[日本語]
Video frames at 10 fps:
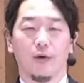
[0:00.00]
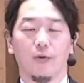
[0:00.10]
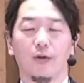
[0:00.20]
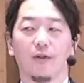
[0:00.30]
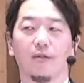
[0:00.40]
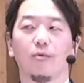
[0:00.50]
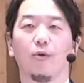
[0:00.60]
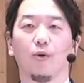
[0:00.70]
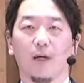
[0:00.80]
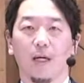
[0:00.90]
ウェルカム
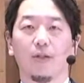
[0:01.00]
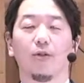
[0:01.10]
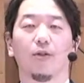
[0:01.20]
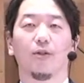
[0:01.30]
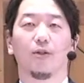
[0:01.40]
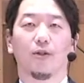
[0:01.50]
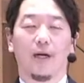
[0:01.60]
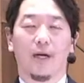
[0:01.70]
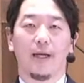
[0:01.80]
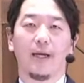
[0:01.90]
動画というでしょう
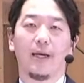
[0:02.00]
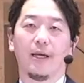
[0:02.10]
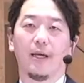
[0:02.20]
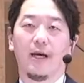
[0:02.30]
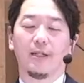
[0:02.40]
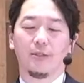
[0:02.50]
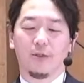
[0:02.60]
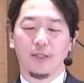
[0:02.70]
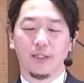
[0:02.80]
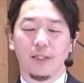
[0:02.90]
か、えー、安
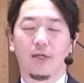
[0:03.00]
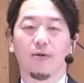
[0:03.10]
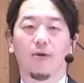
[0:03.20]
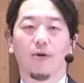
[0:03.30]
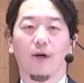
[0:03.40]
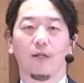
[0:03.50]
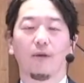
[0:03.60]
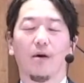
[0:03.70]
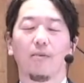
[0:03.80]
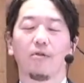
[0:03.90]
息日学校
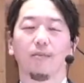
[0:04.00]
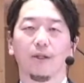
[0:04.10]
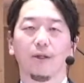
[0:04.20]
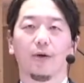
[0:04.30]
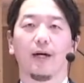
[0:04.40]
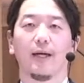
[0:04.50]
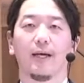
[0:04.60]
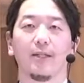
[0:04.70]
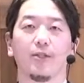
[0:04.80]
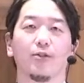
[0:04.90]
天沼教会
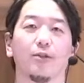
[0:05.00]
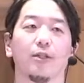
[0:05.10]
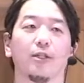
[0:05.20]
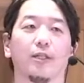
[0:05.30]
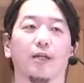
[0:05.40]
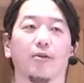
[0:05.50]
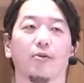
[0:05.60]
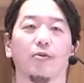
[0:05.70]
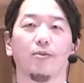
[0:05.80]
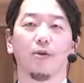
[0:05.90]
安息日学
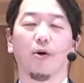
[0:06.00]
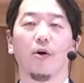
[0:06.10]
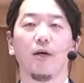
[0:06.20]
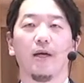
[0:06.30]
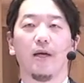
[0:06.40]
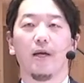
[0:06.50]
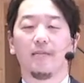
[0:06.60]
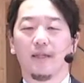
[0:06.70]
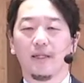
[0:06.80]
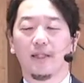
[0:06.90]
校部の、
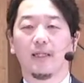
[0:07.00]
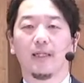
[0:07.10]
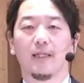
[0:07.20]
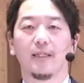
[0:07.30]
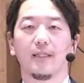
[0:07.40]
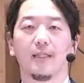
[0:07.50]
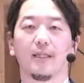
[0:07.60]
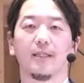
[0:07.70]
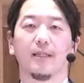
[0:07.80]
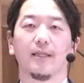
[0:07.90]
えー、皆さんがですね
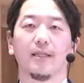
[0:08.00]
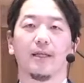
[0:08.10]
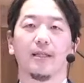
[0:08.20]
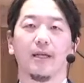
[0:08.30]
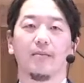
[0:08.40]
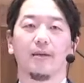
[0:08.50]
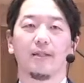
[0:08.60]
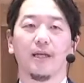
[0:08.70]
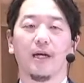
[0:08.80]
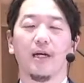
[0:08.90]
作成してくださいま
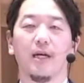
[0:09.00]
した